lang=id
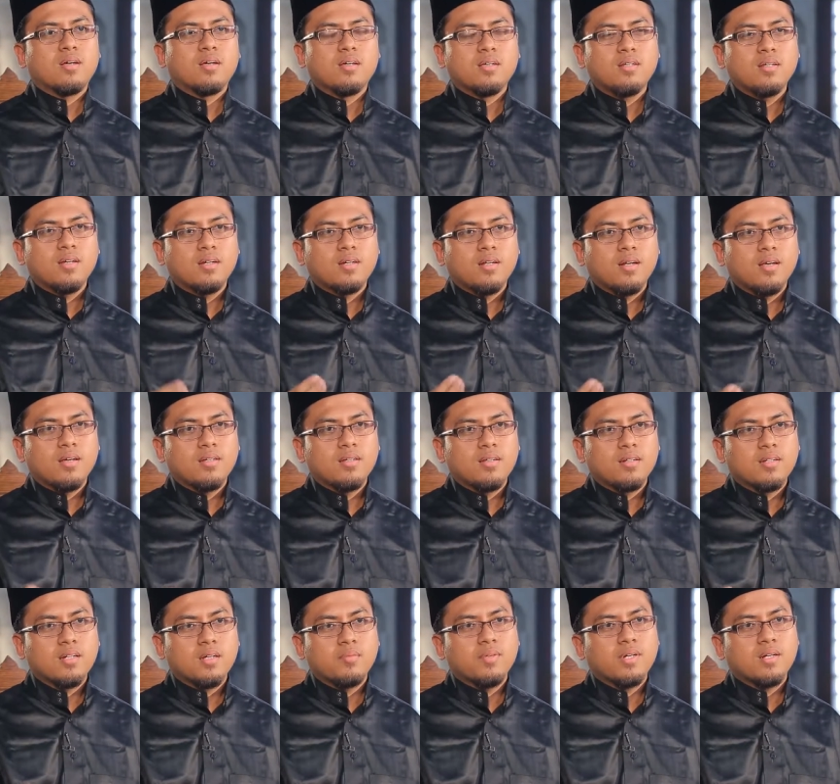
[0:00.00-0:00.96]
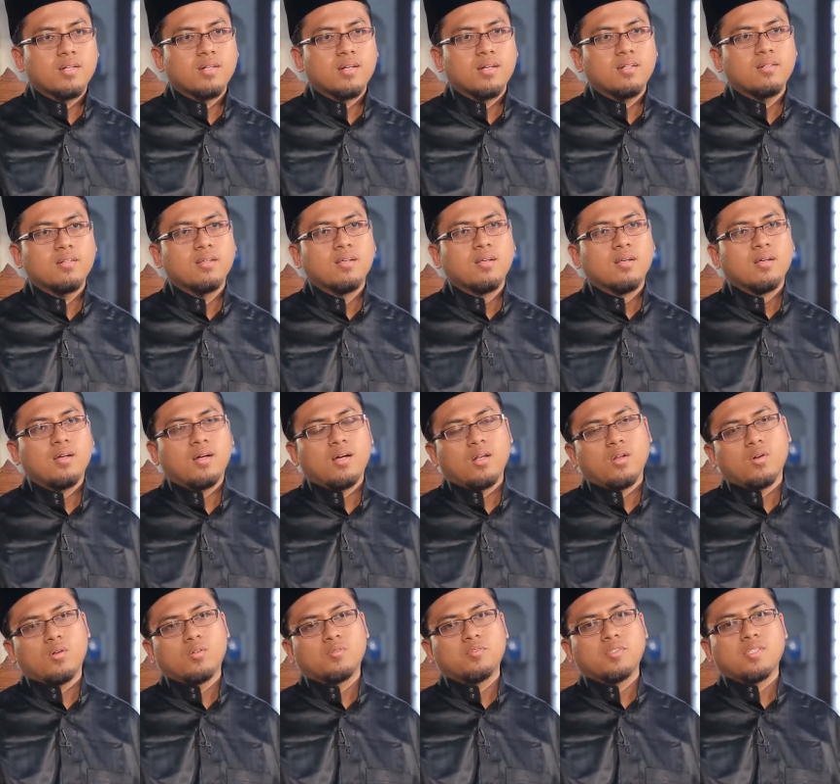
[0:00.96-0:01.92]
Ini adalah yang dinamakan dengan
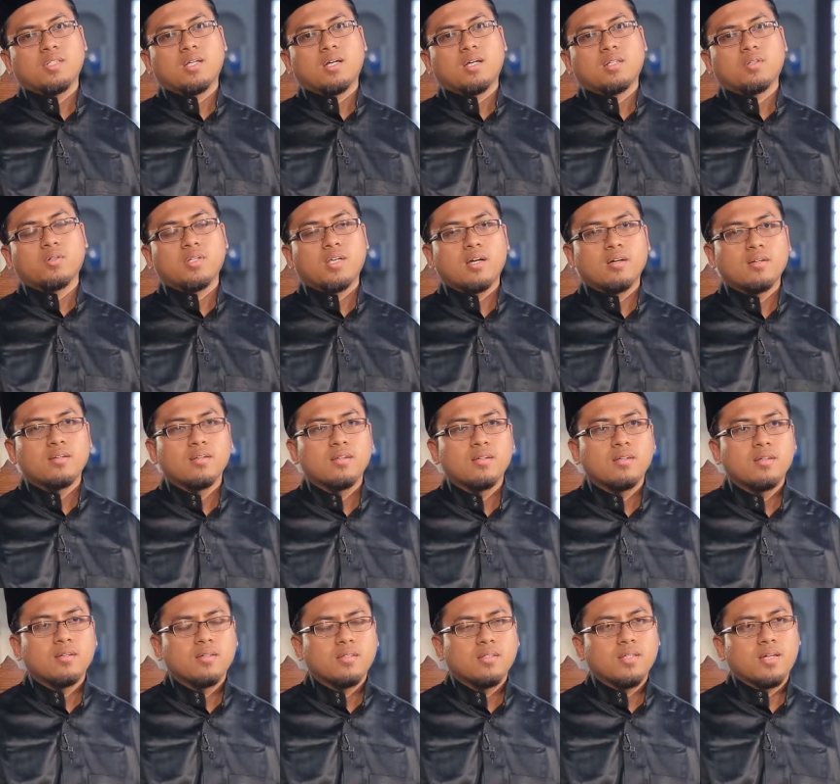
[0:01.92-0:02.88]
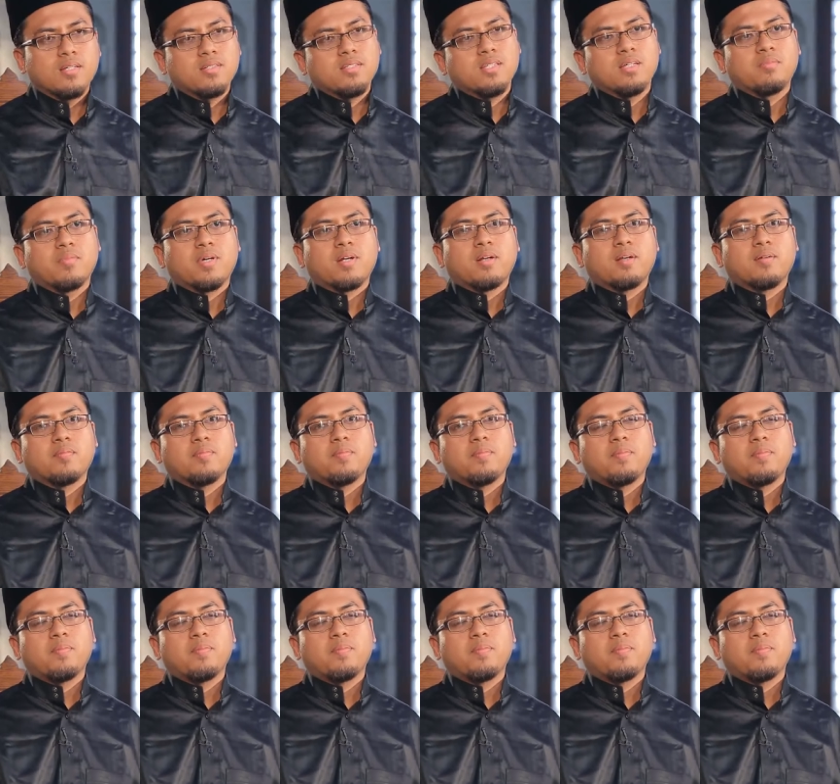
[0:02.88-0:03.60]
al-khafiyah atau yang yang samar.